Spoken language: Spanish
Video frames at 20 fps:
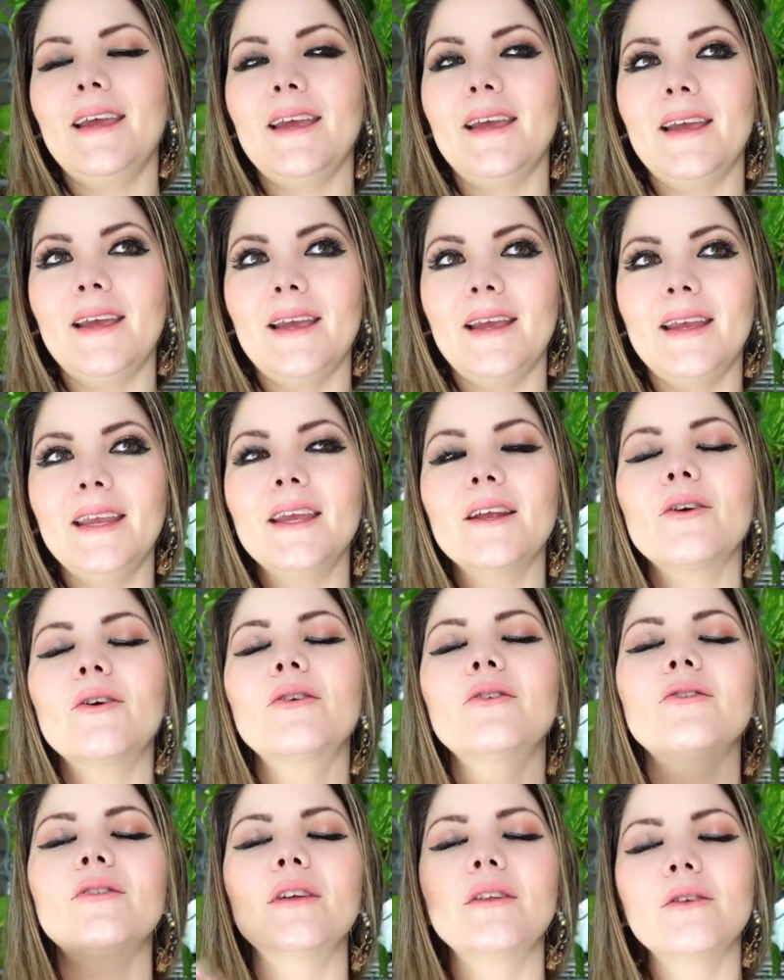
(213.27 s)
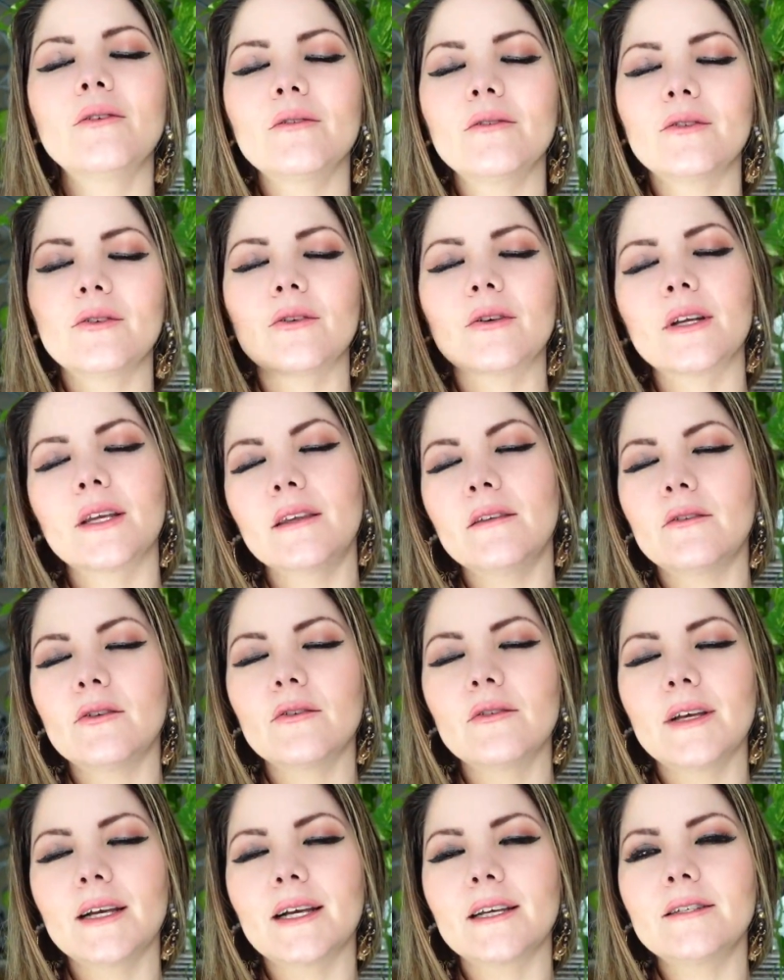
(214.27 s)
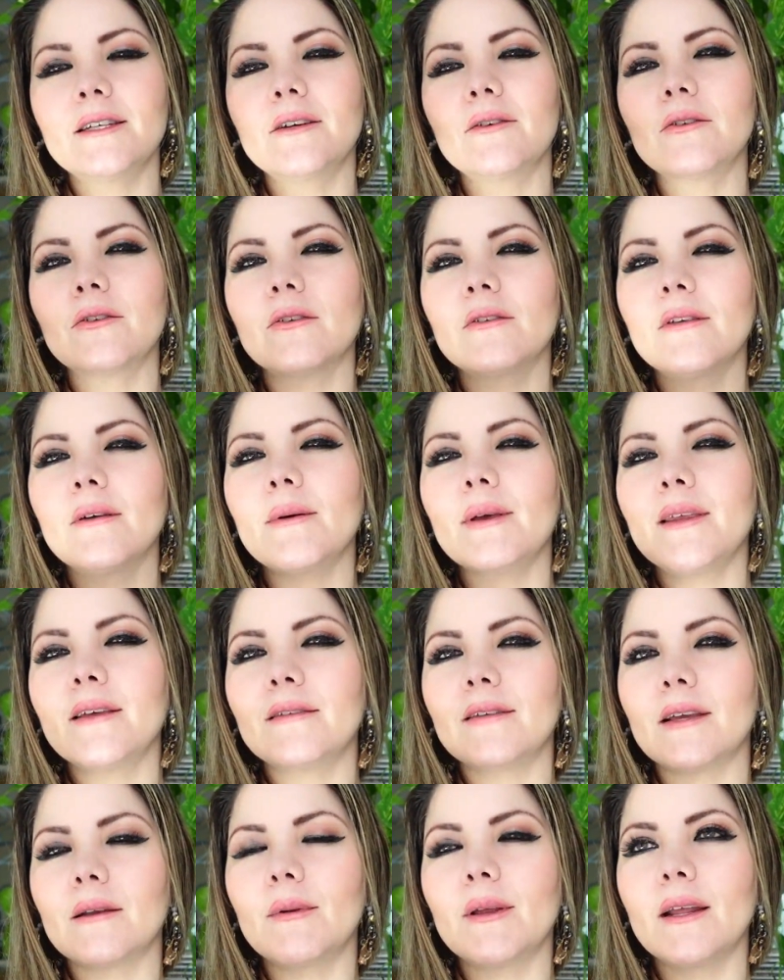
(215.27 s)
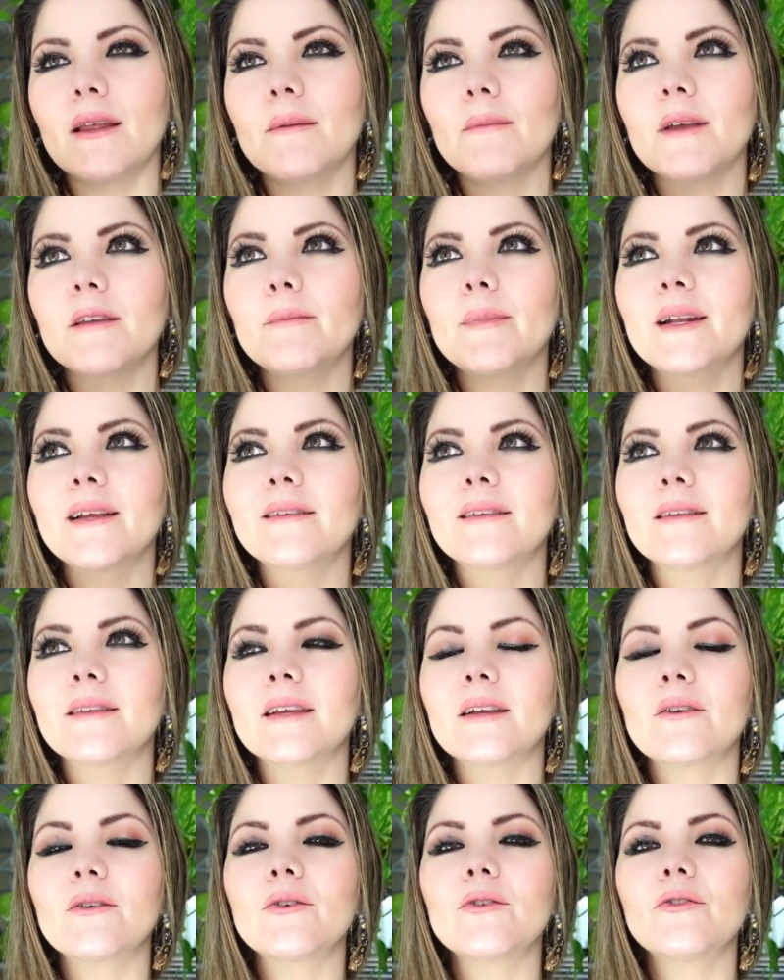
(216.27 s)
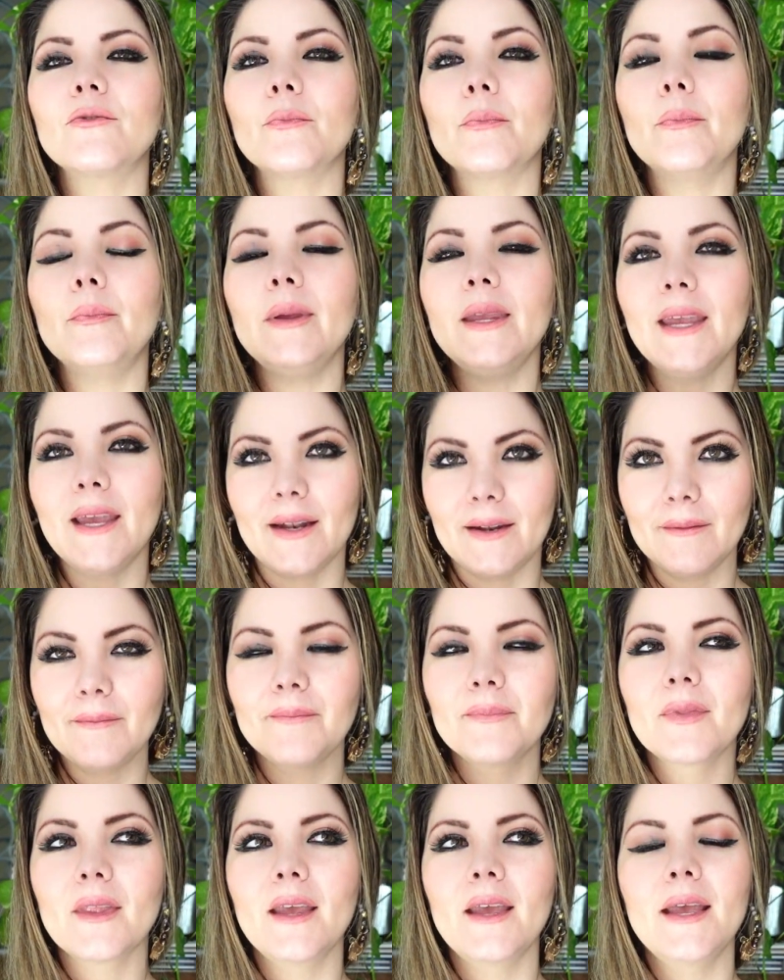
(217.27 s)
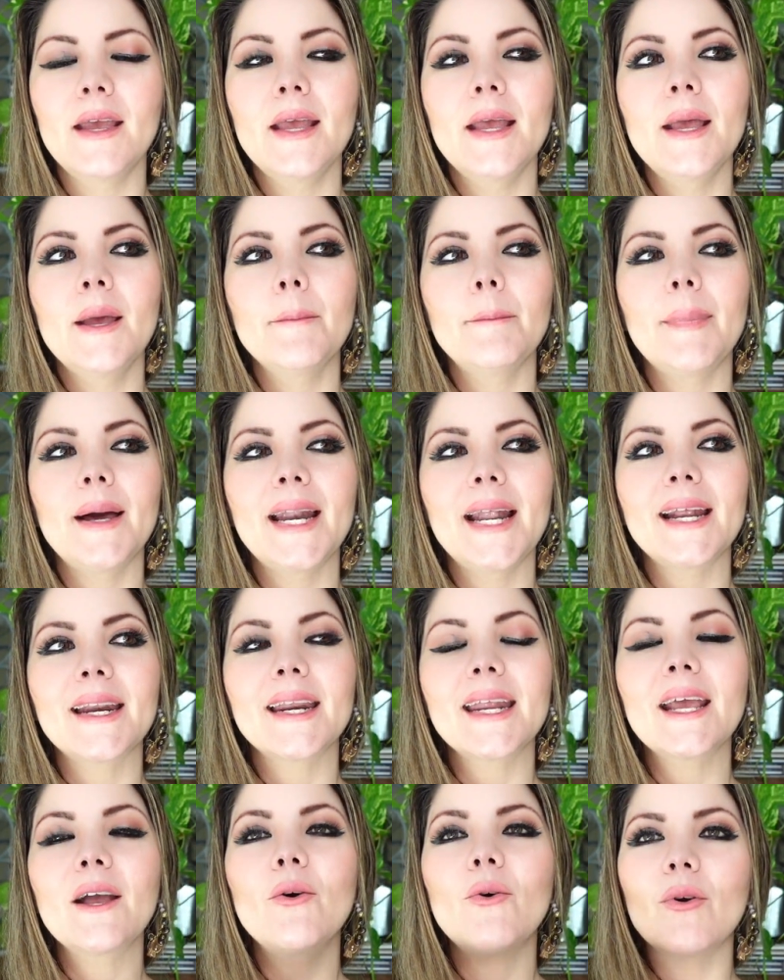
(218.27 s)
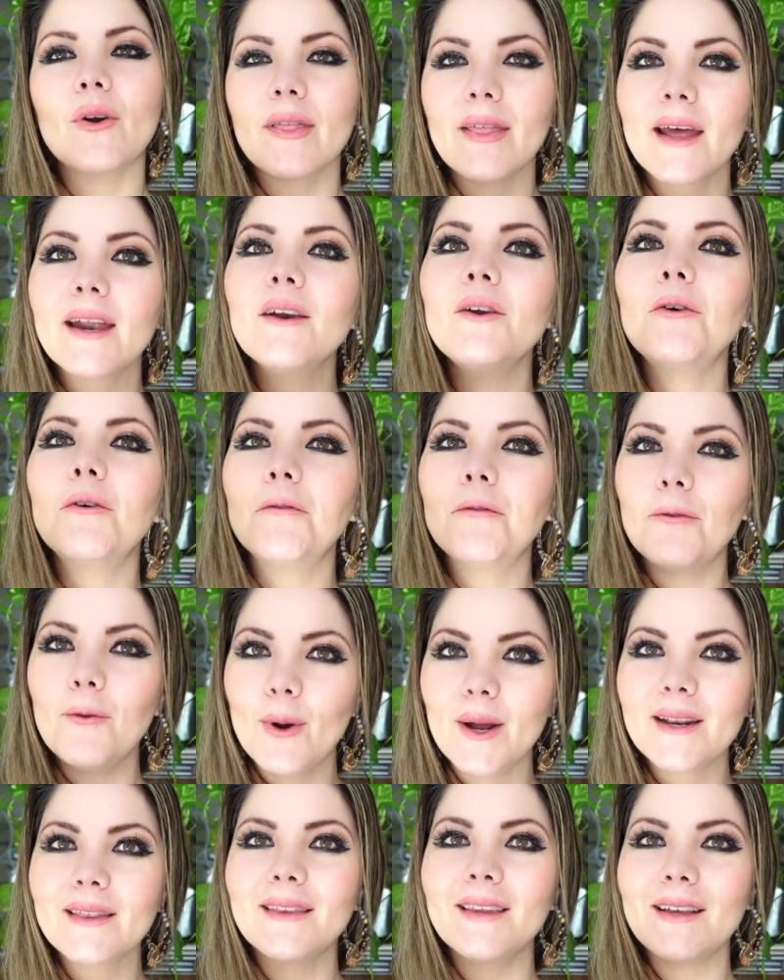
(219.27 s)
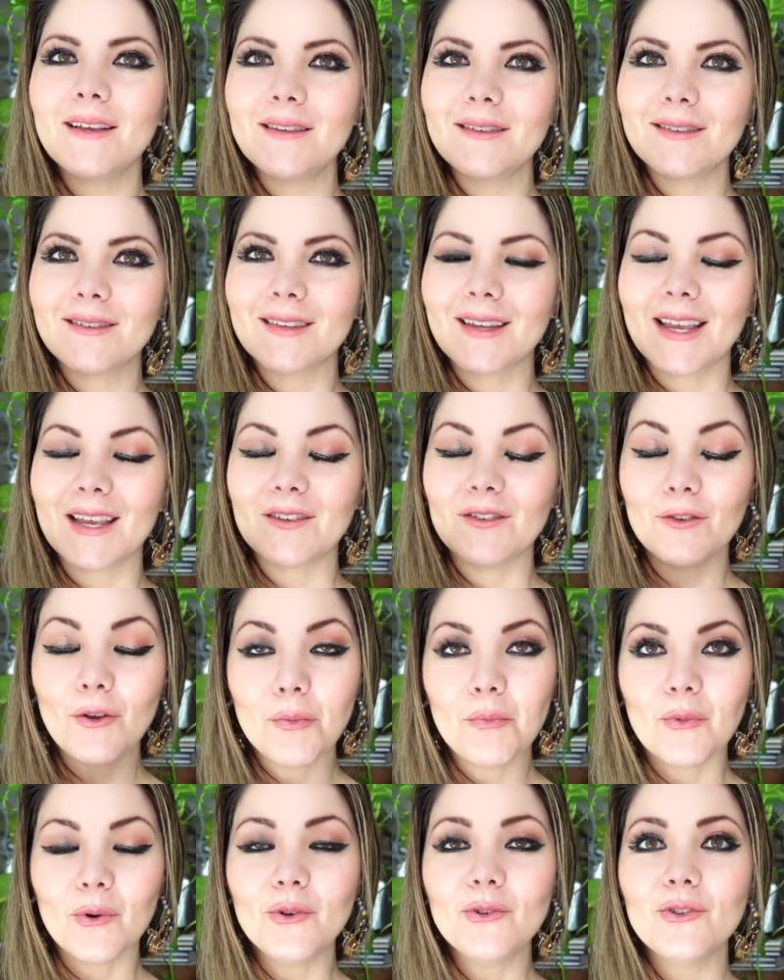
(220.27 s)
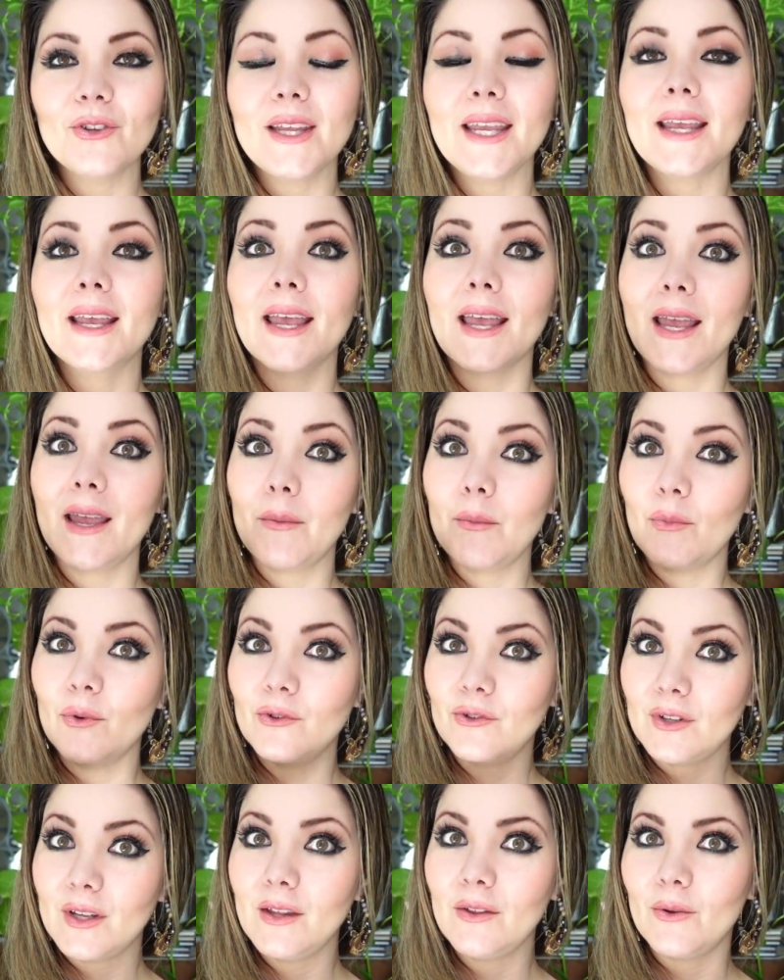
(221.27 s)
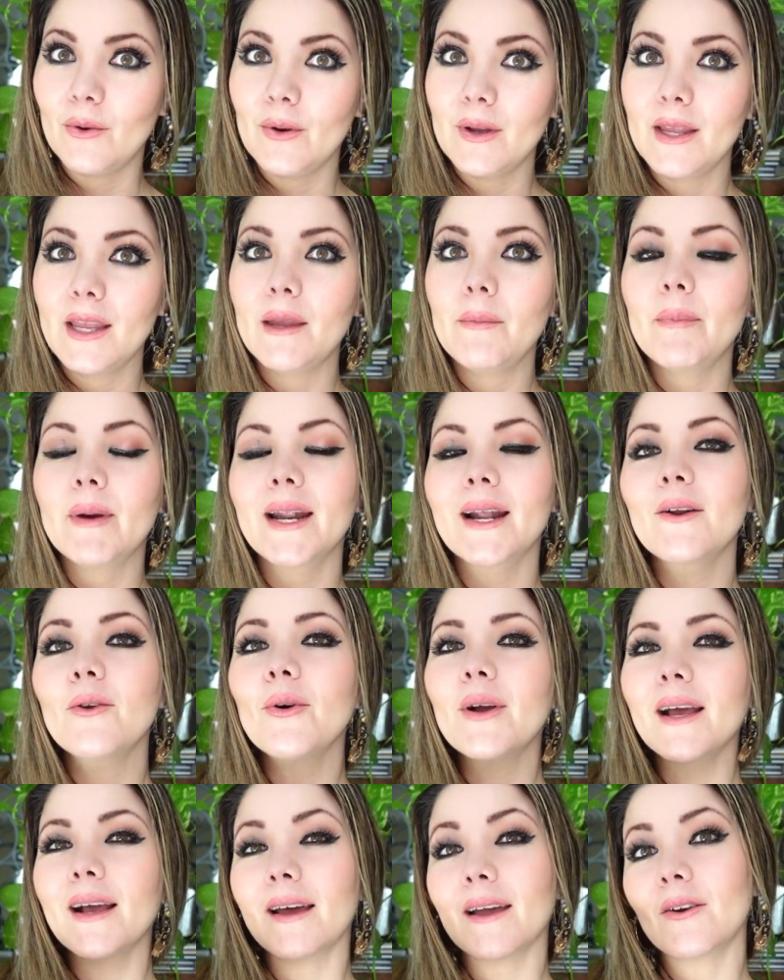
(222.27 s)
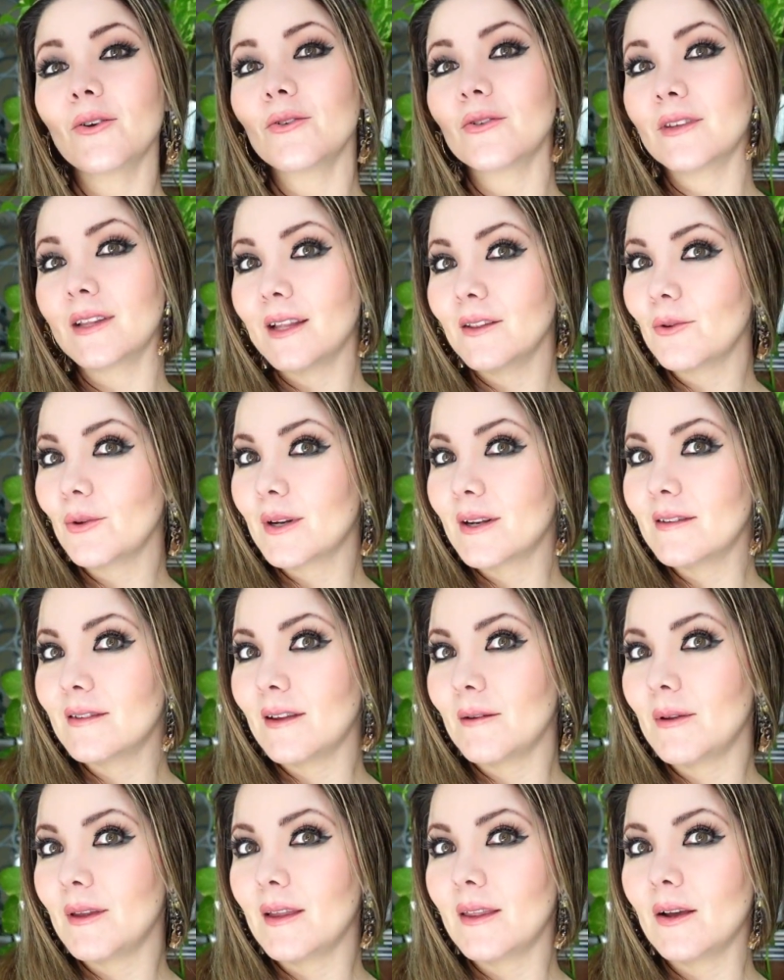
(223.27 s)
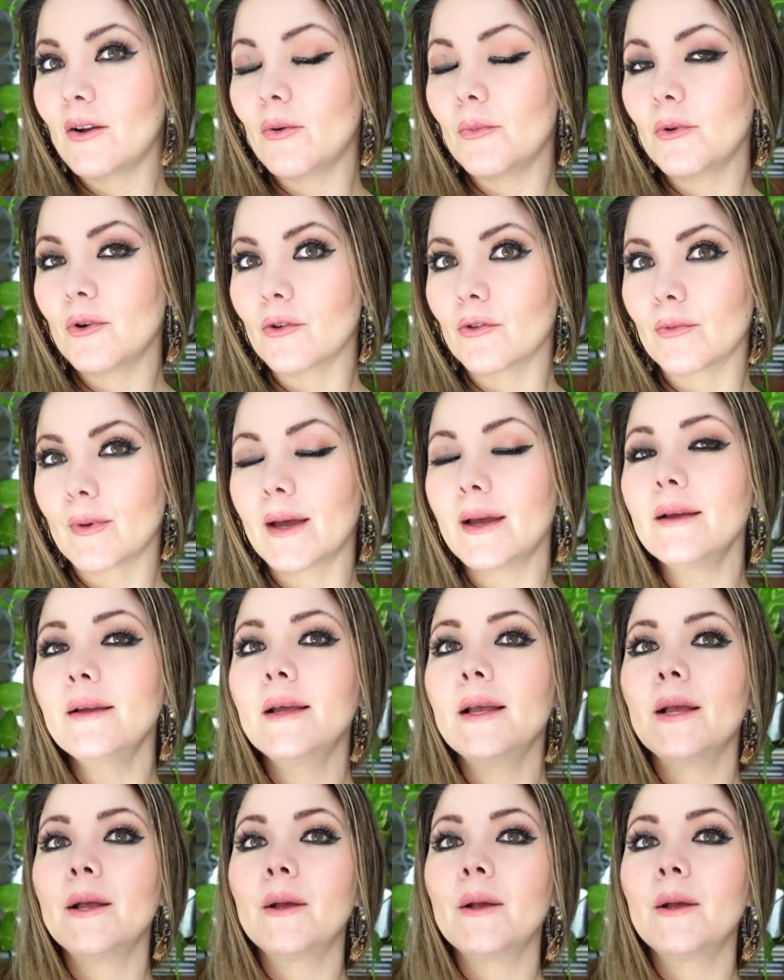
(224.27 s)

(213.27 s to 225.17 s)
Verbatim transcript: eh, ir conociendo nuestros registros chicos, nos debe de servir además para sentirnos bien para recordar lo fuertes que somos y que hemos sido, y para no quejarnos tanto en esta vida de cómo nos va,